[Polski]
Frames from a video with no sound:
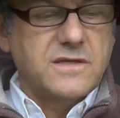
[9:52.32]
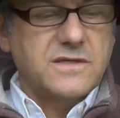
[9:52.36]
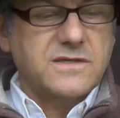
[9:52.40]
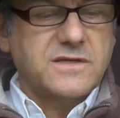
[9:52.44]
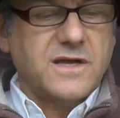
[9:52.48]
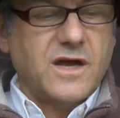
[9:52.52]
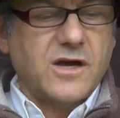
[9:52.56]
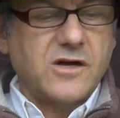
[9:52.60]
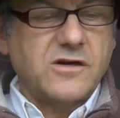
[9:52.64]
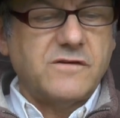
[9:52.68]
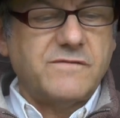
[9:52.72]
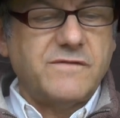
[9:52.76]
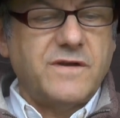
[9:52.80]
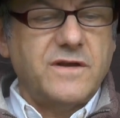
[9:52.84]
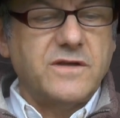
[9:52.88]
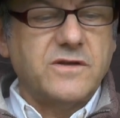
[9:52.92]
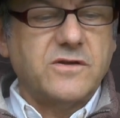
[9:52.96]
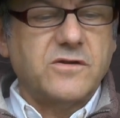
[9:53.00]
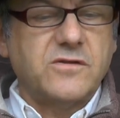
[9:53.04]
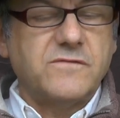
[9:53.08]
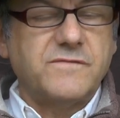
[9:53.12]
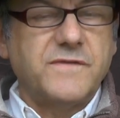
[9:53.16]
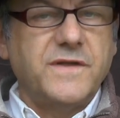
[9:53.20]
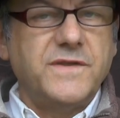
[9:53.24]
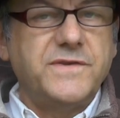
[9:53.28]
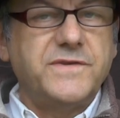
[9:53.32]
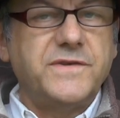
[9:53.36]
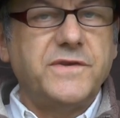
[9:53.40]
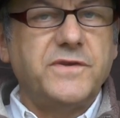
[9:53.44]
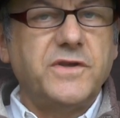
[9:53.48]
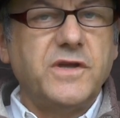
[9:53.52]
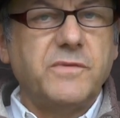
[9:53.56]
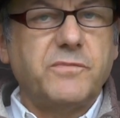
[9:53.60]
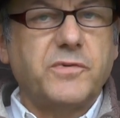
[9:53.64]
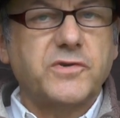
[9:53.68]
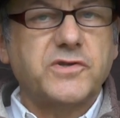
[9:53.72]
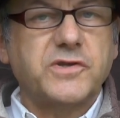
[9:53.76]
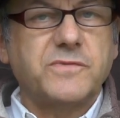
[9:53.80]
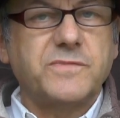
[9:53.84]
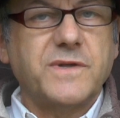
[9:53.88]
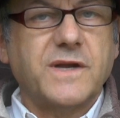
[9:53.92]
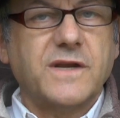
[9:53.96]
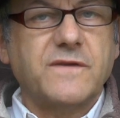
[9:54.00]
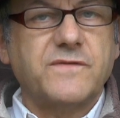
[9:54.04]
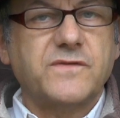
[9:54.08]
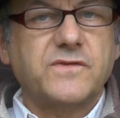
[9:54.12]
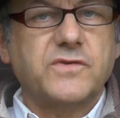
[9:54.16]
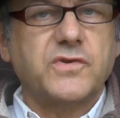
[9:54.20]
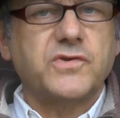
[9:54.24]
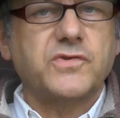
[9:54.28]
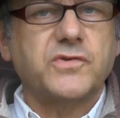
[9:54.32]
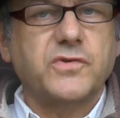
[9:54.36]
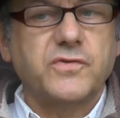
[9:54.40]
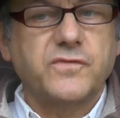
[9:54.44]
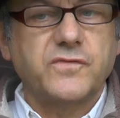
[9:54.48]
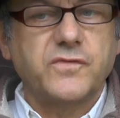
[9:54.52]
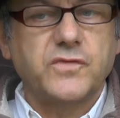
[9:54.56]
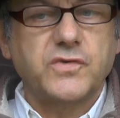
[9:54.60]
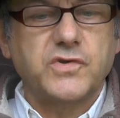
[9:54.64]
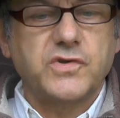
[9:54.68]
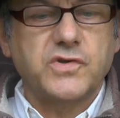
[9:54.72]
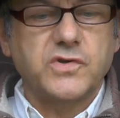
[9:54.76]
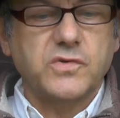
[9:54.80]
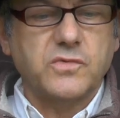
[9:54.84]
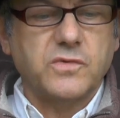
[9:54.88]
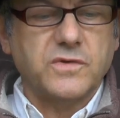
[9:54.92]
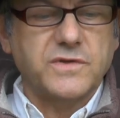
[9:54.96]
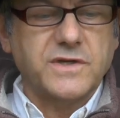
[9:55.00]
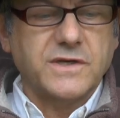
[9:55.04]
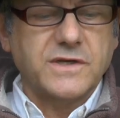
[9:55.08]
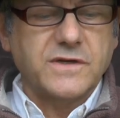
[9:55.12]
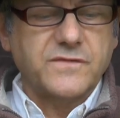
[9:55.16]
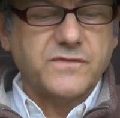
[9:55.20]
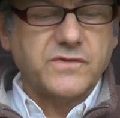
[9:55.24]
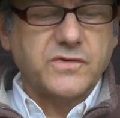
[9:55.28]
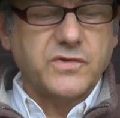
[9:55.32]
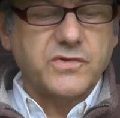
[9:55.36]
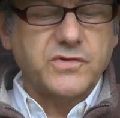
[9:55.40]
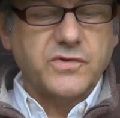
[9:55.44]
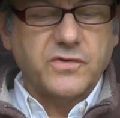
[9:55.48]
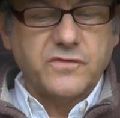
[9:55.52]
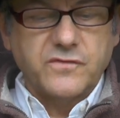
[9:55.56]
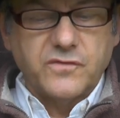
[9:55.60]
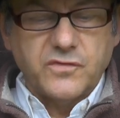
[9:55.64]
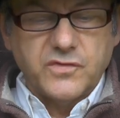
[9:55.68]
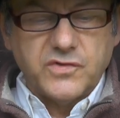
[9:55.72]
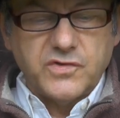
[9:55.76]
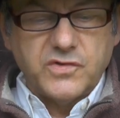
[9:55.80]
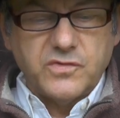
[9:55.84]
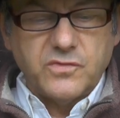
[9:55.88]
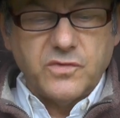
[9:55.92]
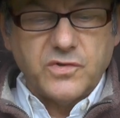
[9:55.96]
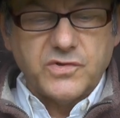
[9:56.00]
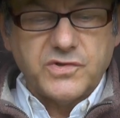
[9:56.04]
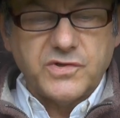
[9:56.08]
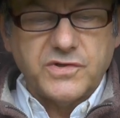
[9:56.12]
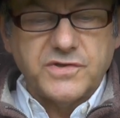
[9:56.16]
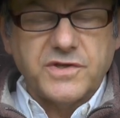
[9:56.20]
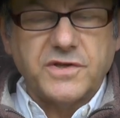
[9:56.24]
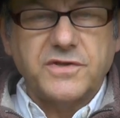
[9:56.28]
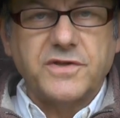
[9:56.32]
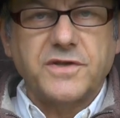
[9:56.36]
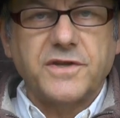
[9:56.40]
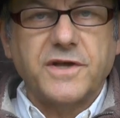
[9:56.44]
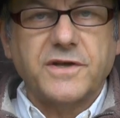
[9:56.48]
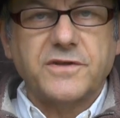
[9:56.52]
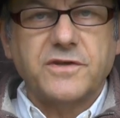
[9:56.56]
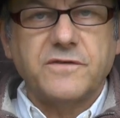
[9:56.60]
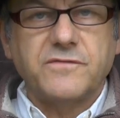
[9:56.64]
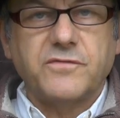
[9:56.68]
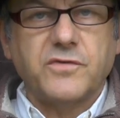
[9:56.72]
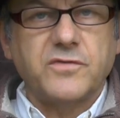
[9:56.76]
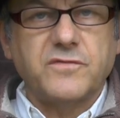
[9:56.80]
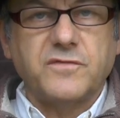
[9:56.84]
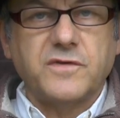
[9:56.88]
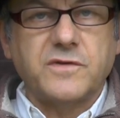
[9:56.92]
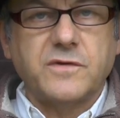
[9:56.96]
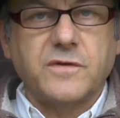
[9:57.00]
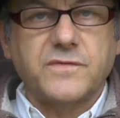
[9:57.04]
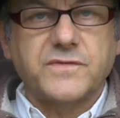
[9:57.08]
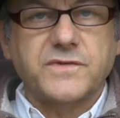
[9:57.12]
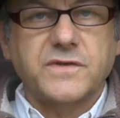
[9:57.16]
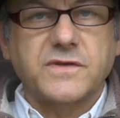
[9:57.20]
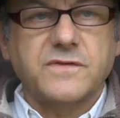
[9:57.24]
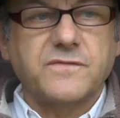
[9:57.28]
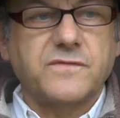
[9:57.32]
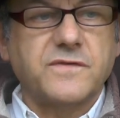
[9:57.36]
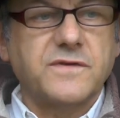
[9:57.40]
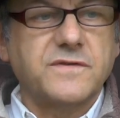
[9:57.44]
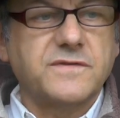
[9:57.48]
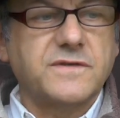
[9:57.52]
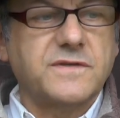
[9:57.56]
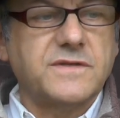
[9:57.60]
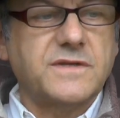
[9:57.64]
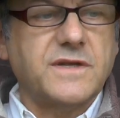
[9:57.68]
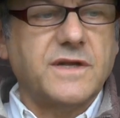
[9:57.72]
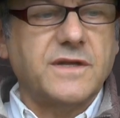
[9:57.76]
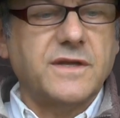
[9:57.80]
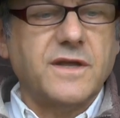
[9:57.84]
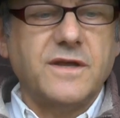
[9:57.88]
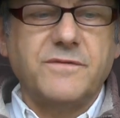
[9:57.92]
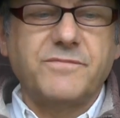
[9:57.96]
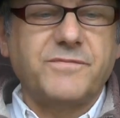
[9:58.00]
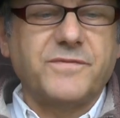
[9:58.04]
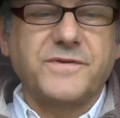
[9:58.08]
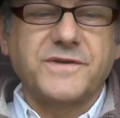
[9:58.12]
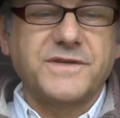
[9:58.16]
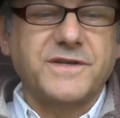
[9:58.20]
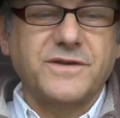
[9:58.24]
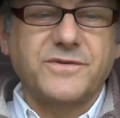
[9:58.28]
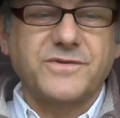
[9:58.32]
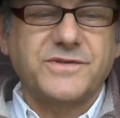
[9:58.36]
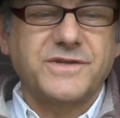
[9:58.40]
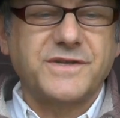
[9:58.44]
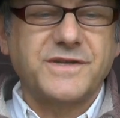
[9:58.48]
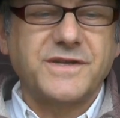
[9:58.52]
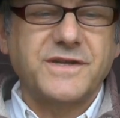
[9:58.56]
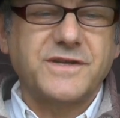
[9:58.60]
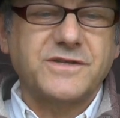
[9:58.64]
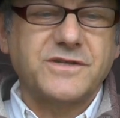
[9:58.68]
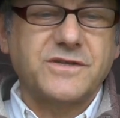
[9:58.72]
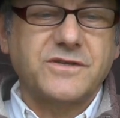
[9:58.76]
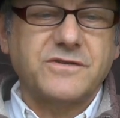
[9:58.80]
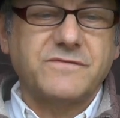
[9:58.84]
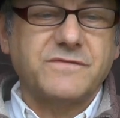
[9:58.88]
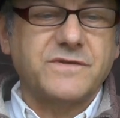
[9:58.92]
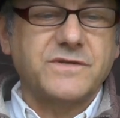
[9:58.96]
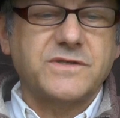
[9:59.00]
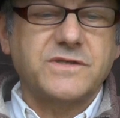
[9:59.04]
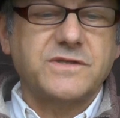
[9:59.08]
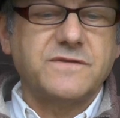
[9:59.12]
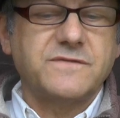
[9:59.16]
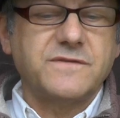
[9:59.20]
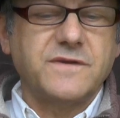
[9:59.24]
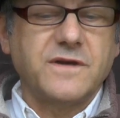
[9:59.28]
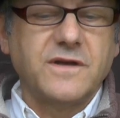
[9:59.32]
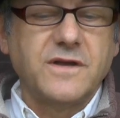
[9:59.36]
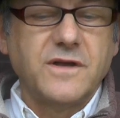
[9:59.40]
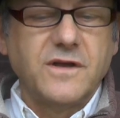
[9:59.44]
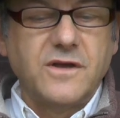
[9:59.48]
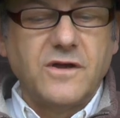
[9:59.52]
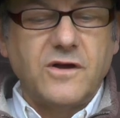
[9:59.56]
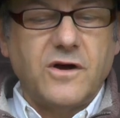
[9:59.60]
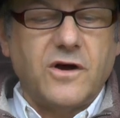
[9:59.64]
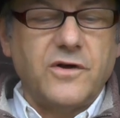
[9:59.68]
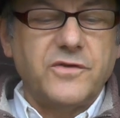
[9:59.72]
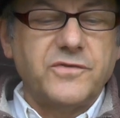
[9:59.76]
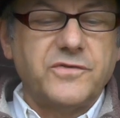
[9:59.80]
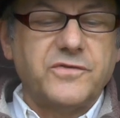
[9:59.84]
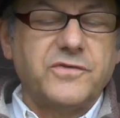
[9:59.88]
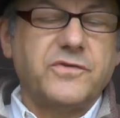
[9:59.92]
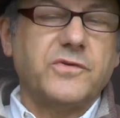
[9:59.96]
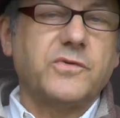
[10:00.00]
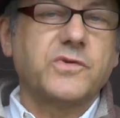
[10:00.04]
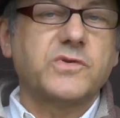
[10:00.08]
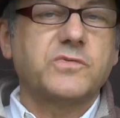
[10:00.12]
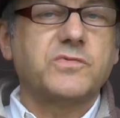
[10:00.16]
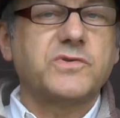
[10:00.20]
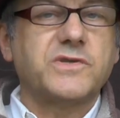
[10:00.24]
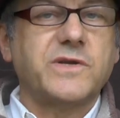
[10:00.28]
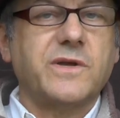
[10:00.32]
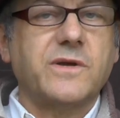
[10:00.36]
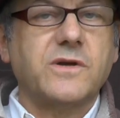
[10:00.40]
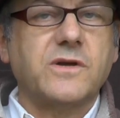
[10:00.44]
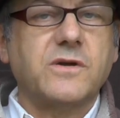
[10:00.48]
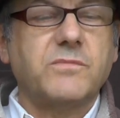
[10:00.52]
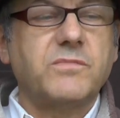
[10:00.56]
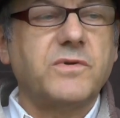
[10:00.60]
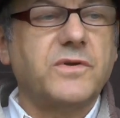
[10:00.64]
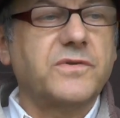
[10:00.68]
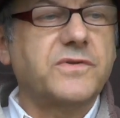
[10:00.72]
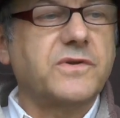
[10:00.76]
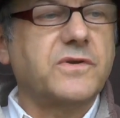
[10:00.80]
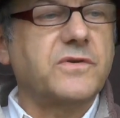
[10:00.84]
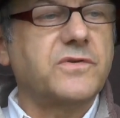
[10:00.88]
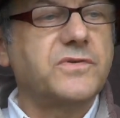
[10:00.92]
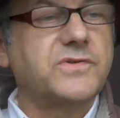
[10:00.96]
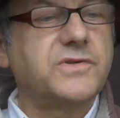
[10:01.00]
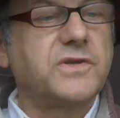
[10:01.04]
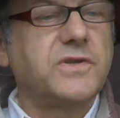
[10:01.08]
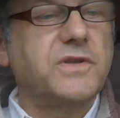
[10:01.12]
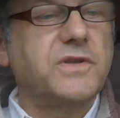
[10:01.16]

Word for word: Zhakowali konwencję, no i po czym nagle w się odwróciło. Nagle w się odwróciło, czyli ten detektyw odwołał wszystkie swoje zeznania i powiedział, że nie, że to właściwie on to usłyszał jako plotkę od